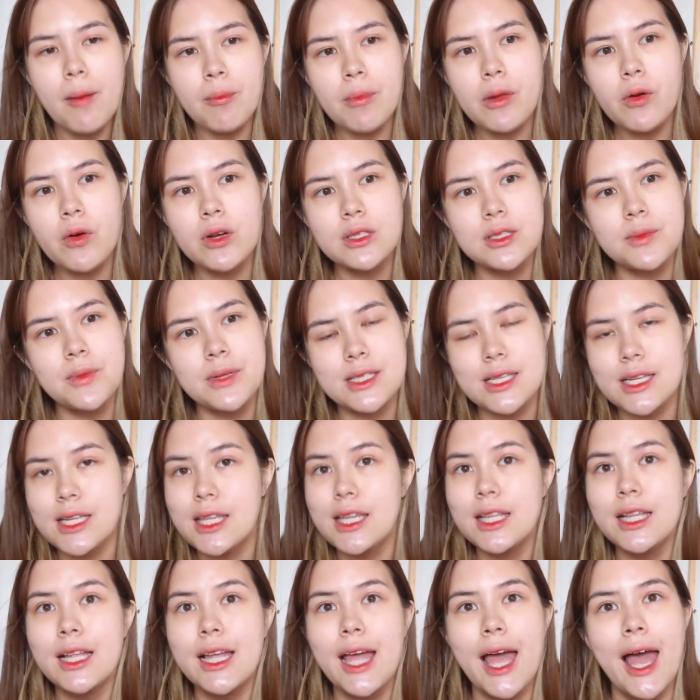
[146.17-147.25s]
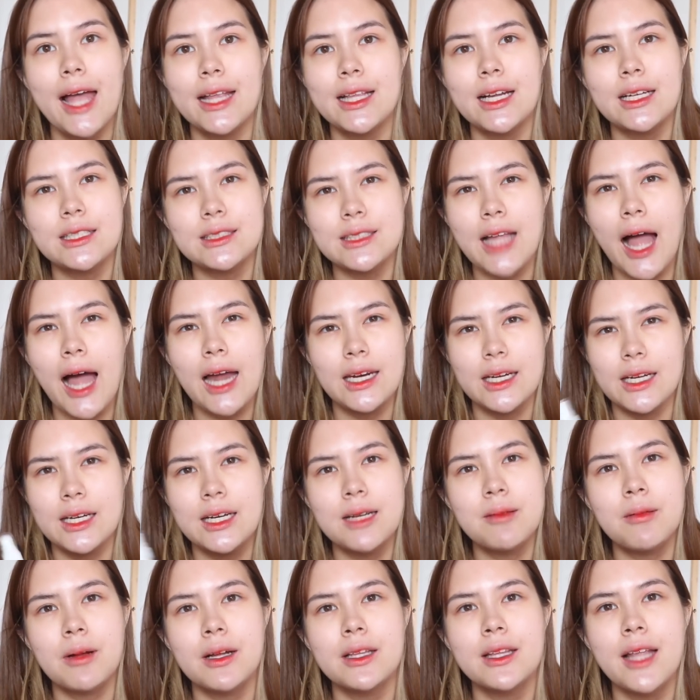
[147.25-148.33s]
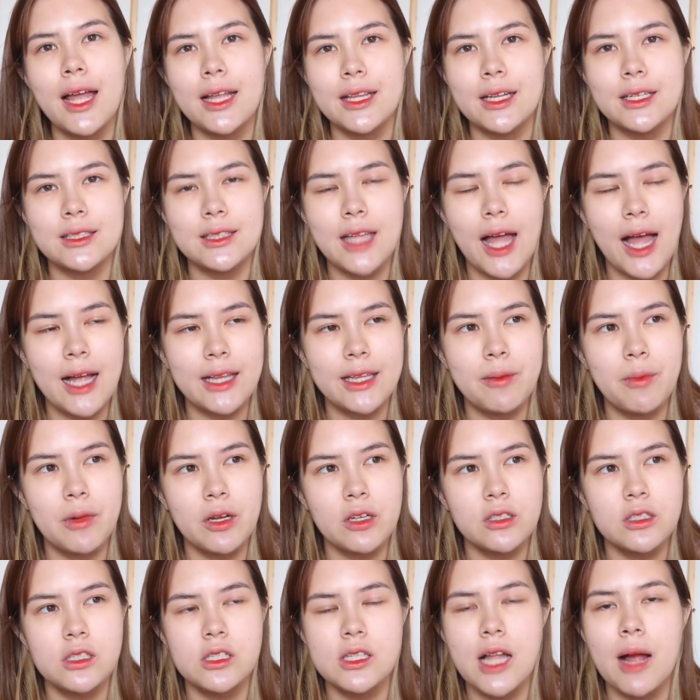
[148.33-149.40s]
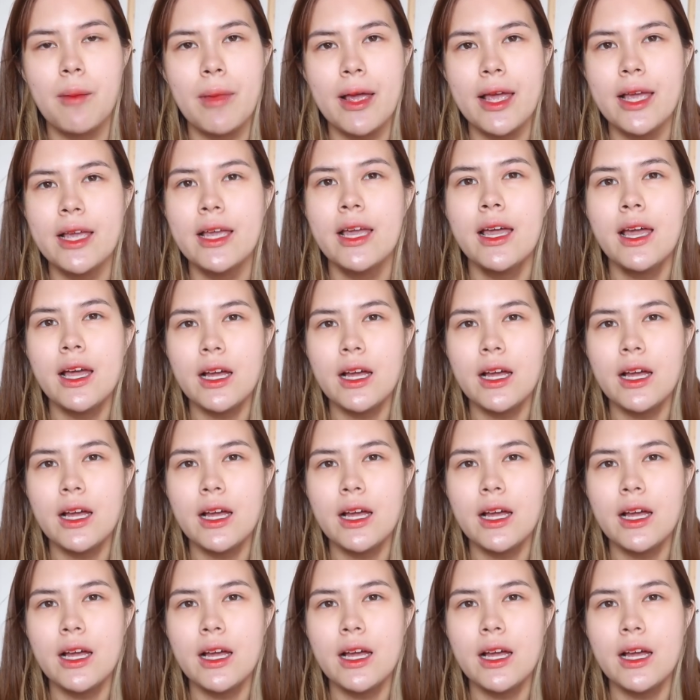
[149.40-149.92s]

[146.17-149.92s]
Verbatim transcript: ไม่ว่าจะเป็นสกินแคร์ต่างๆหรือครีมกันแดดต่างๆเนี่ยมันก็จะทำให้